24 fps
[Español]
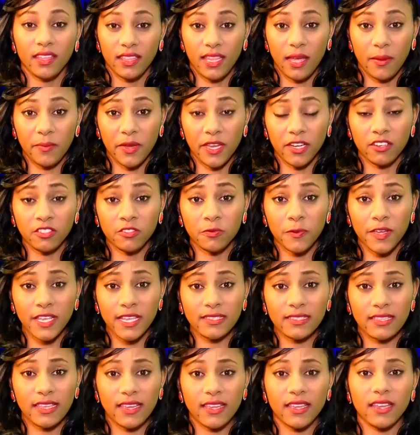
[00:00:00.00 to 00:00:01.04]
También nos
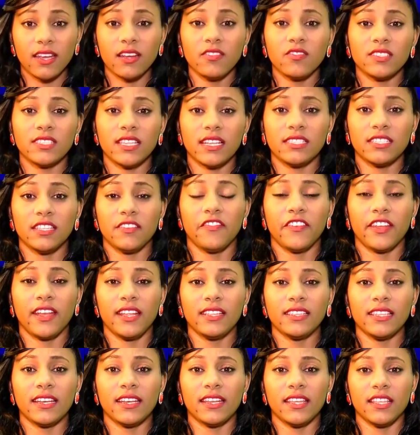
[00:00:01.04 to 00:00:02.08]
pueden seguir en nuestras
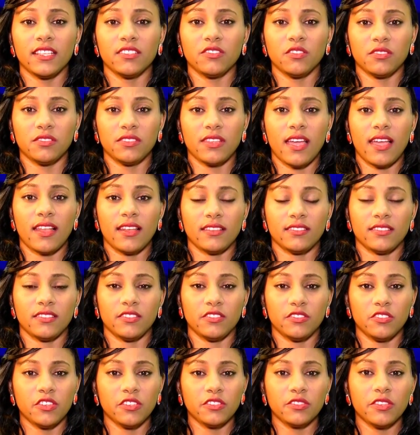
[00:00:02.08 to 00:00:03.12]
diferentes redes sociales.
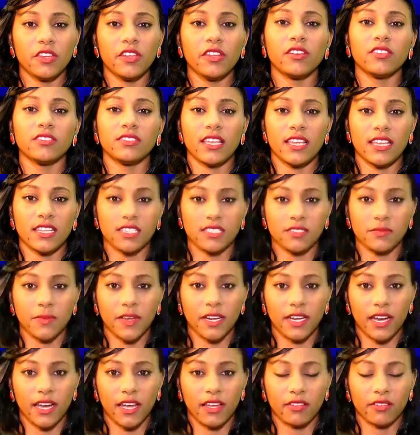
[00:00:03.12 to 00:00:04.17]
Yo soy Rosa Iris
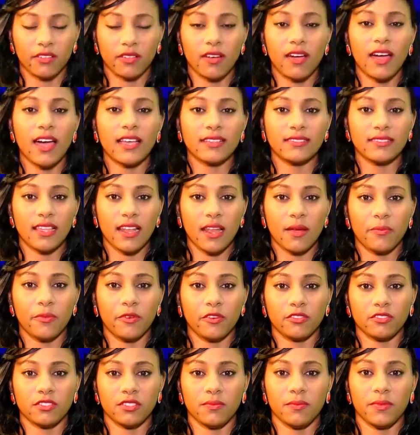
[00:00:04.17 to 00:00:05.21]
Mercado. Hasta la
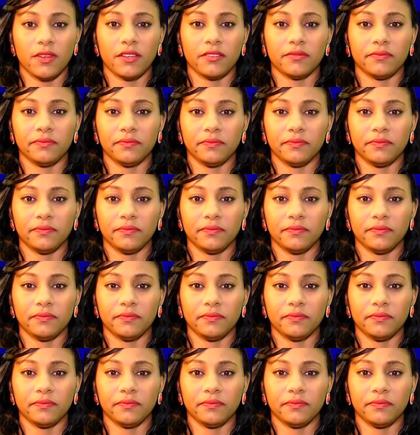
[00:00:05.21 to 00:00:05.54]
próxima.